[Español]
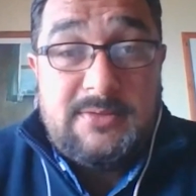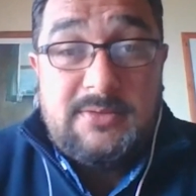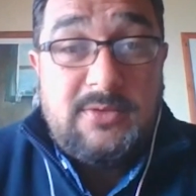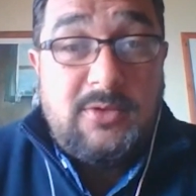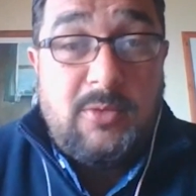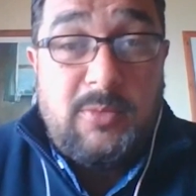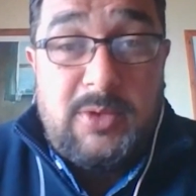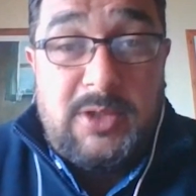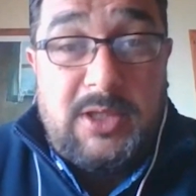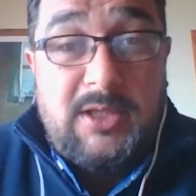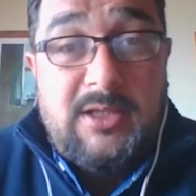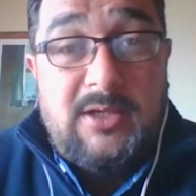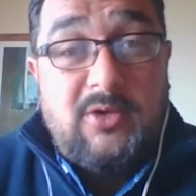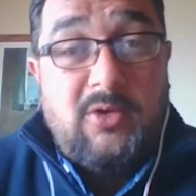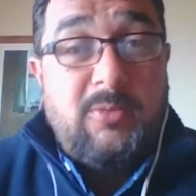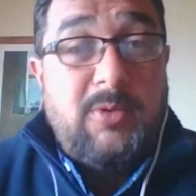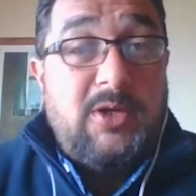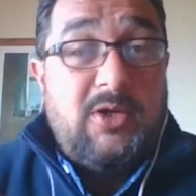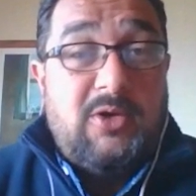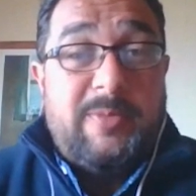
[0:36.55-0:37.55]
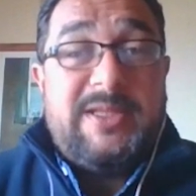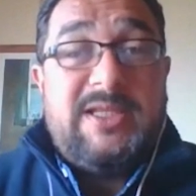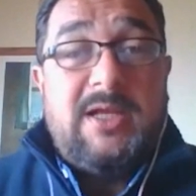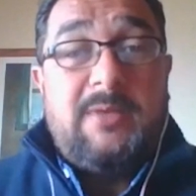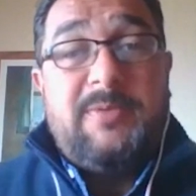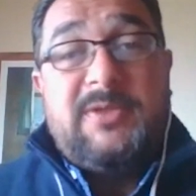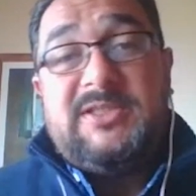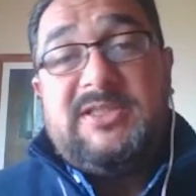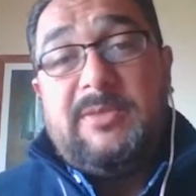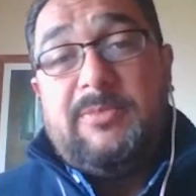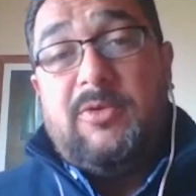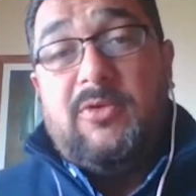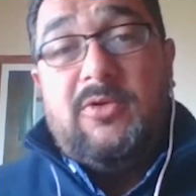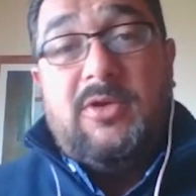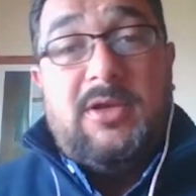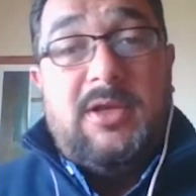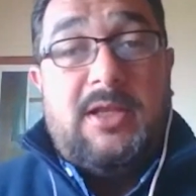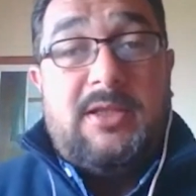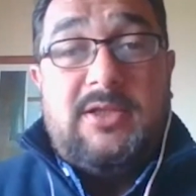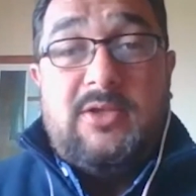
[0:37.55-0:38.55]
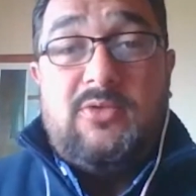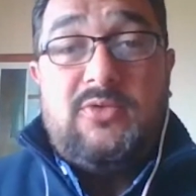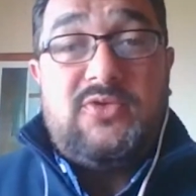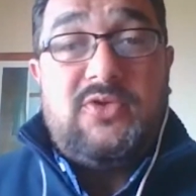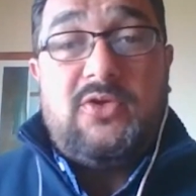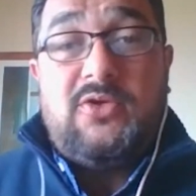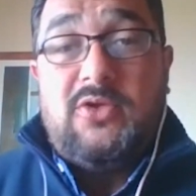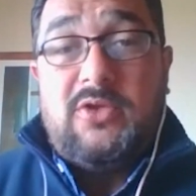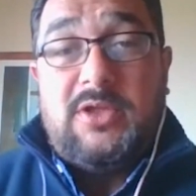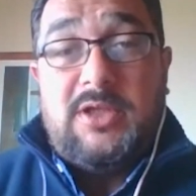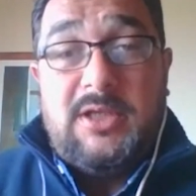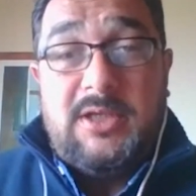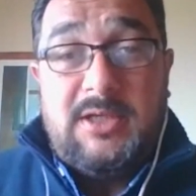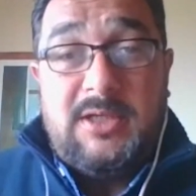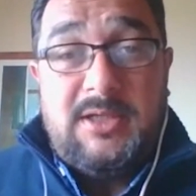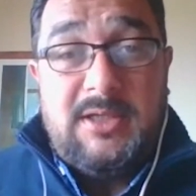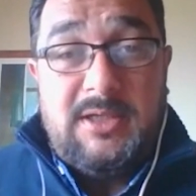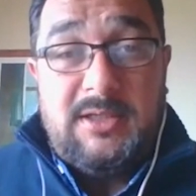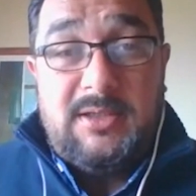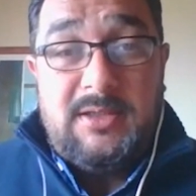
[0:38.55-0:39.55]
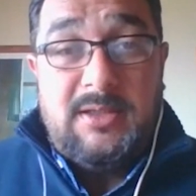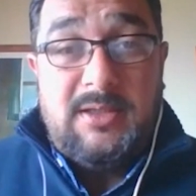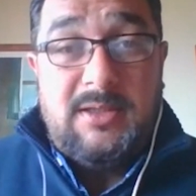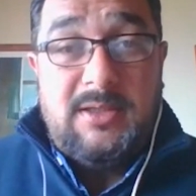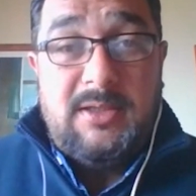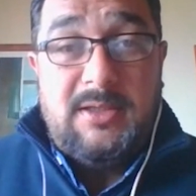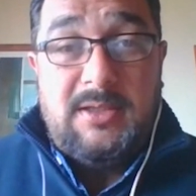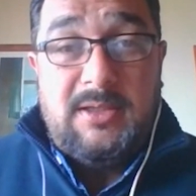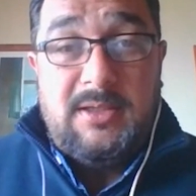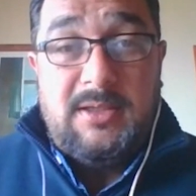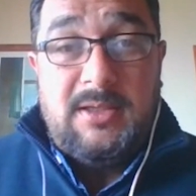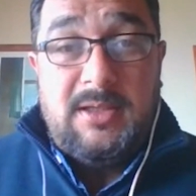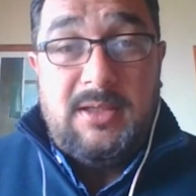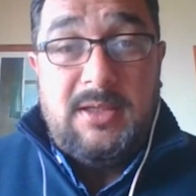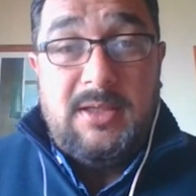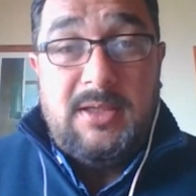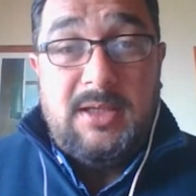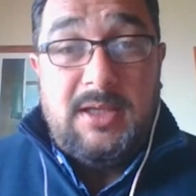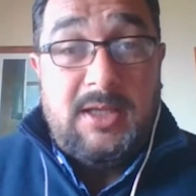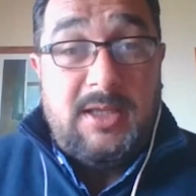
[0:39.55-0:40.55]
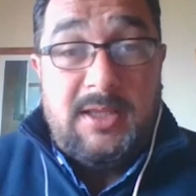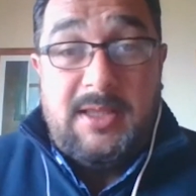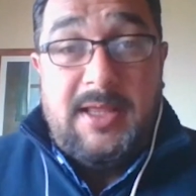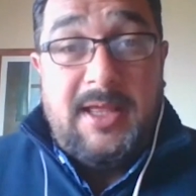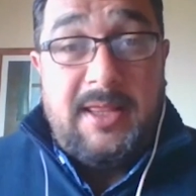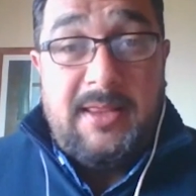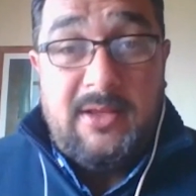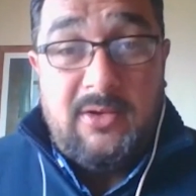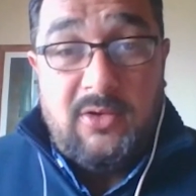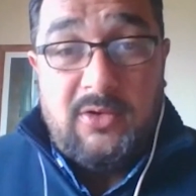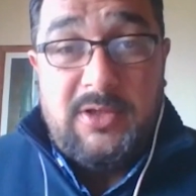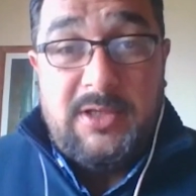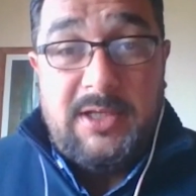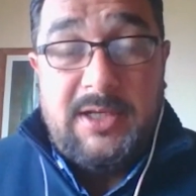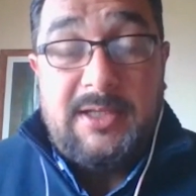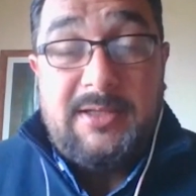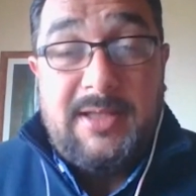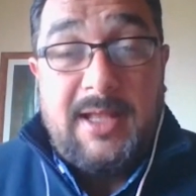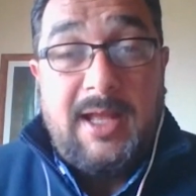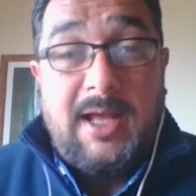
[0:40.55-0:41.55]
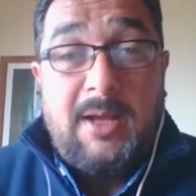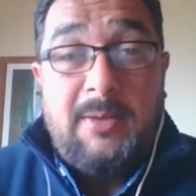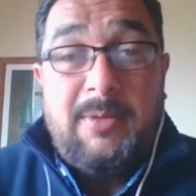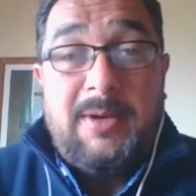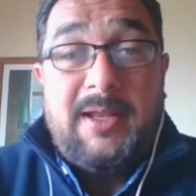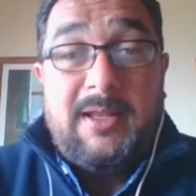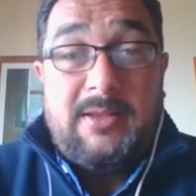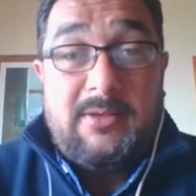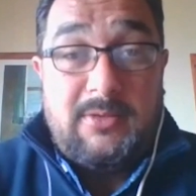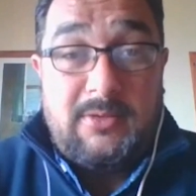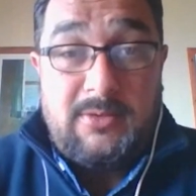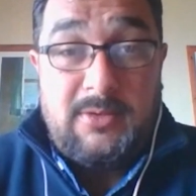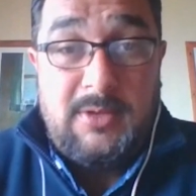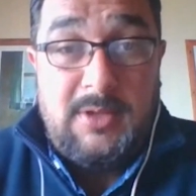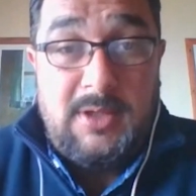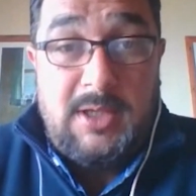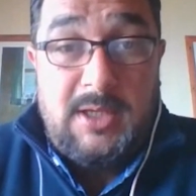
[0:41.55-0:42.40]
Como, les comentaba al principio, la institución no tiene eh, idea de con quién está hablando.